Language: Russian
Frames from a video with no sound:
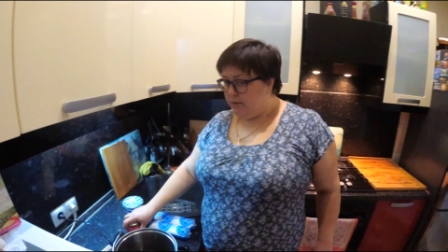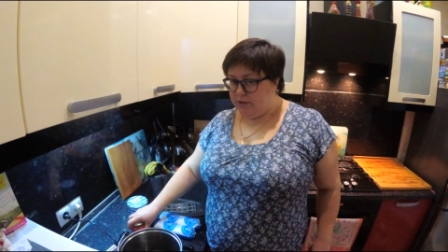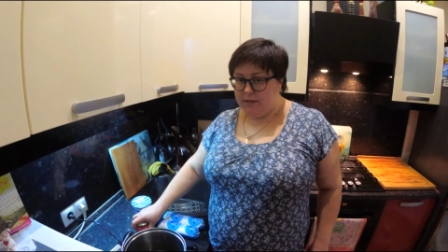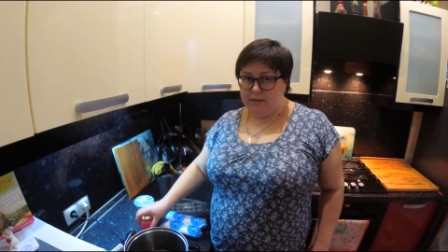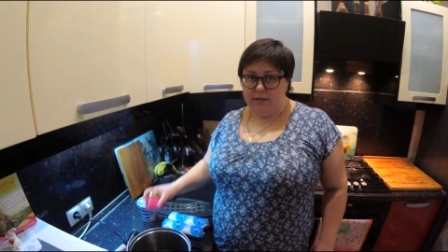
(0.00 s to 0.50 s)

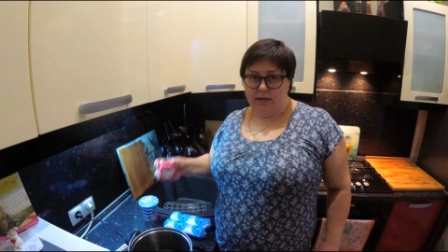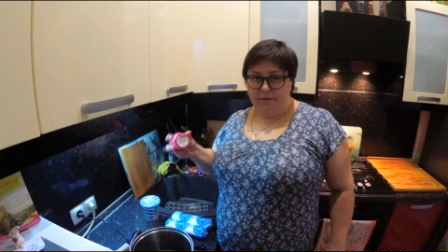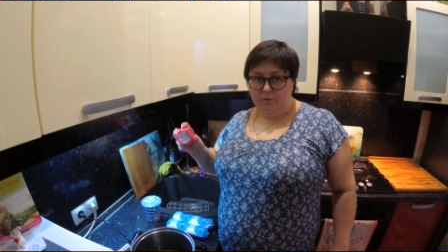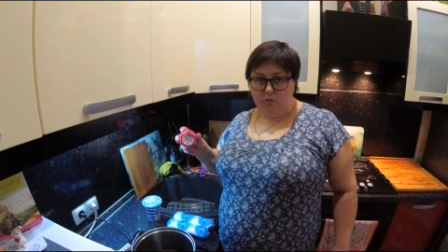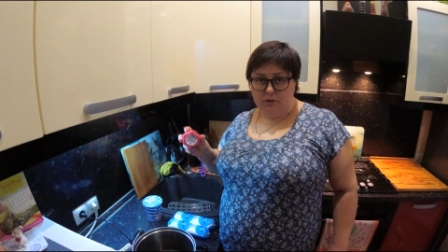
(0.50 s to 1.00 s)
чисто для
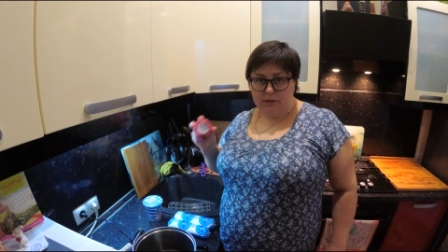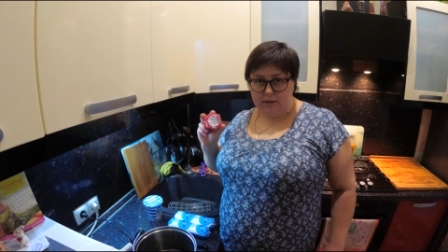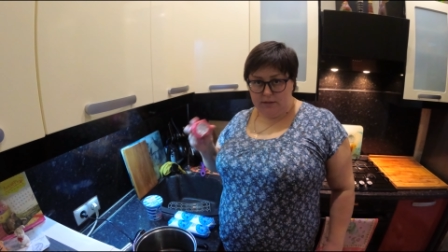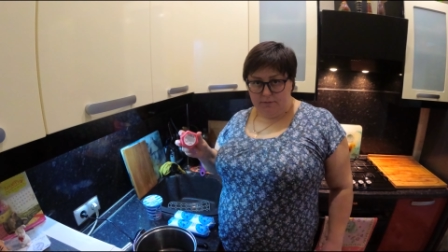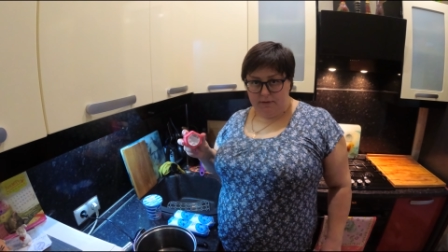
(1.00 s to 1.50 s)
вкуса и
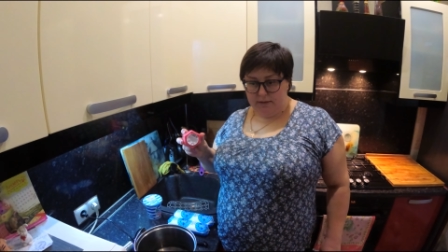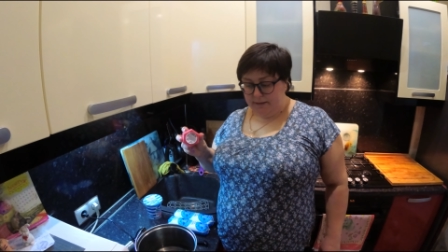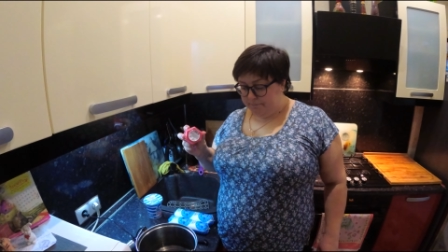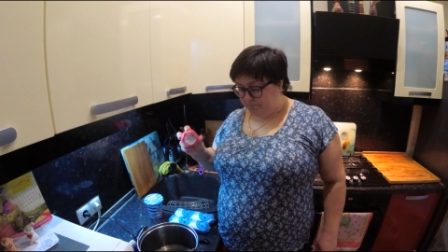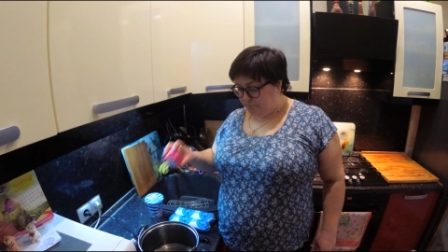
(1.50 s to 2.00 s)

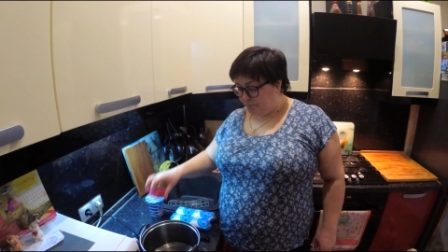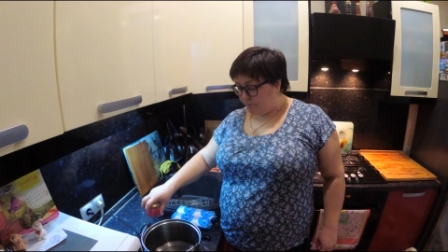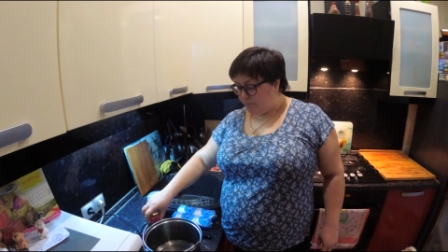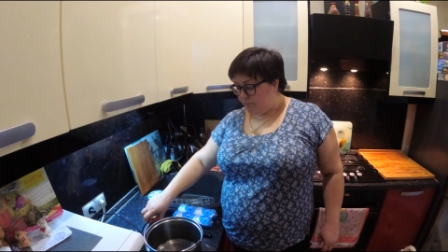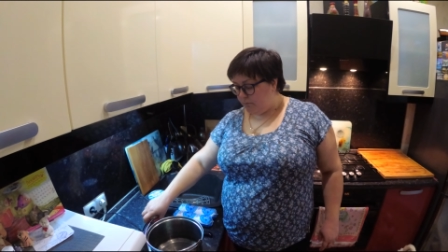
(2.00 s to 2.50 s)
цвета.
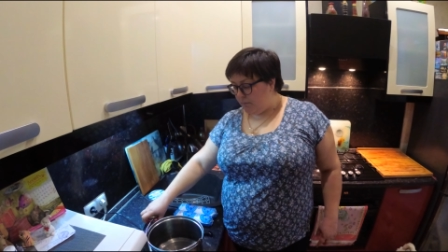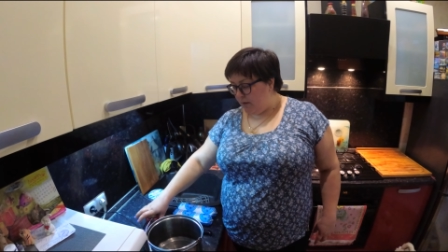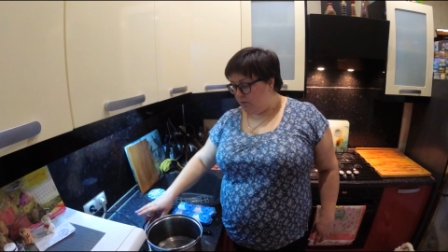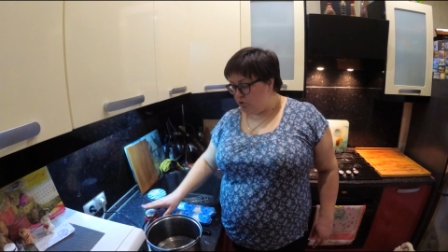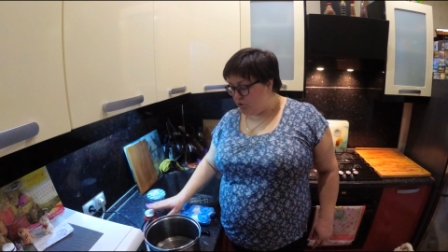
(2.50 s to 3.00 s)

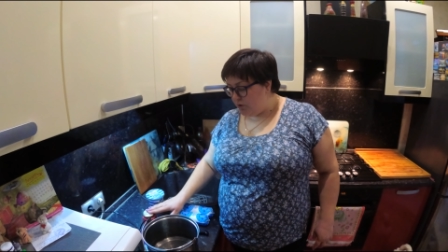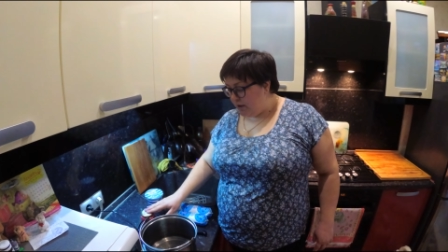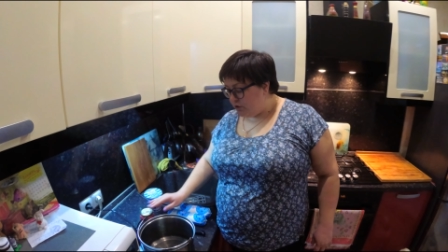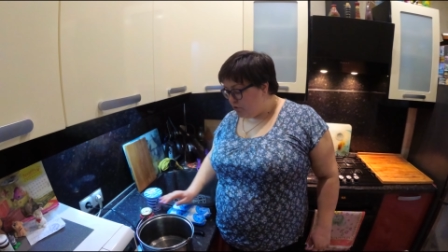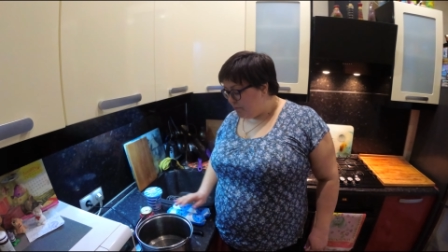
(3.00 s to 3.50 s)
Но что я
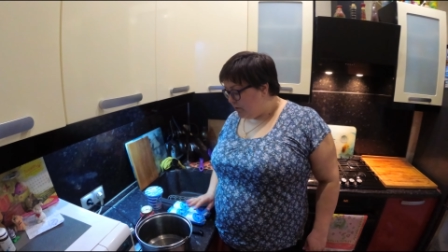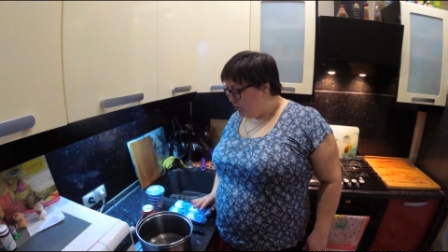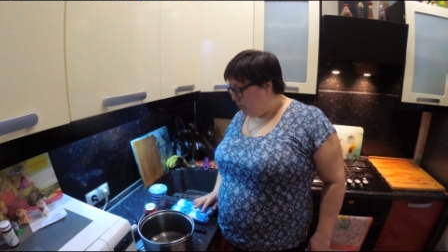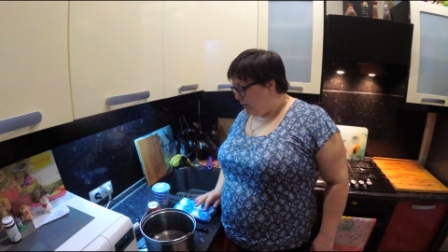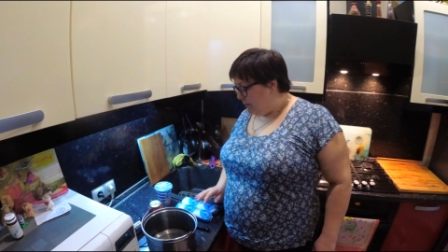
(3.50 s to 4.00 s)
еще
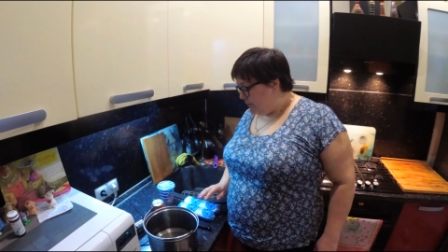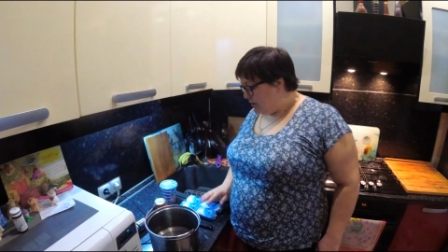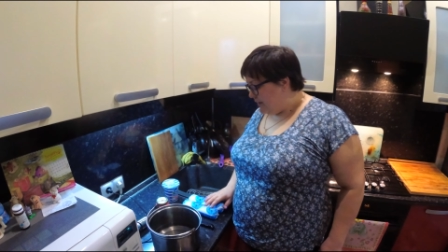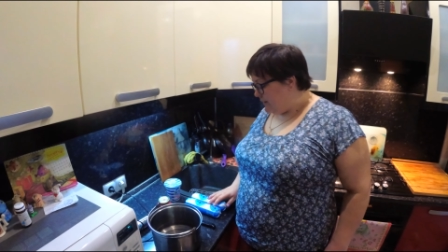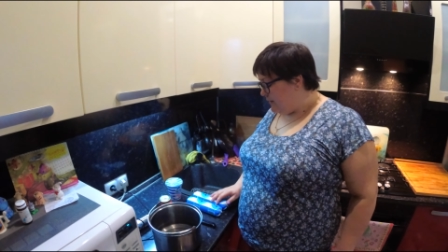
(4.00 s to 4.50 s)
придумала? Мы
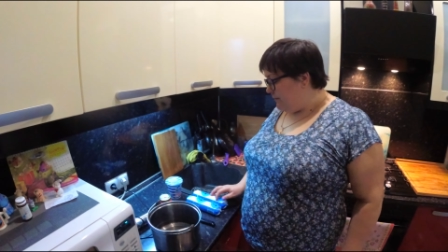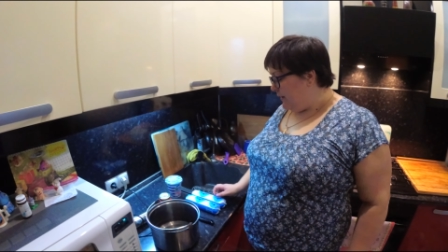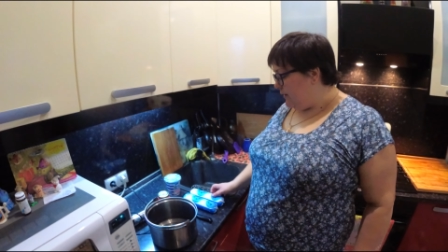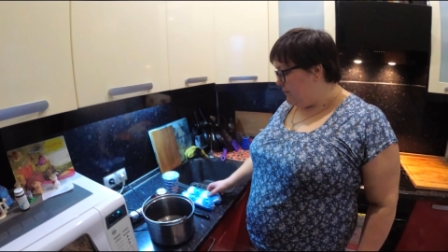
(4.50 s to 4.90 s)
сейчас с Иваном